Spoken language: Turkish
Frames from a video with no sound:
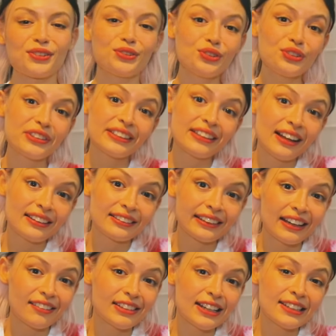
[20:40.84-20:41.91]
Günlük kiralık
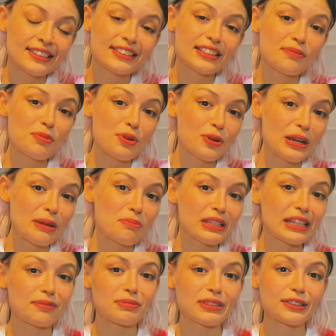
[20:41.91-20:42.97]
evler size böyle
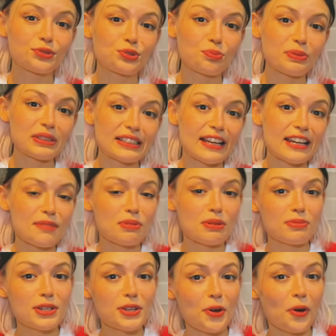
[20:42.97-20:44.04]
minik minik sürprizler
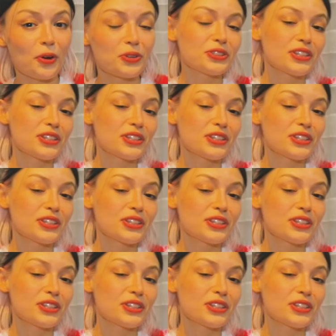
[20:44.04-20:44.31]
yapabiliyor.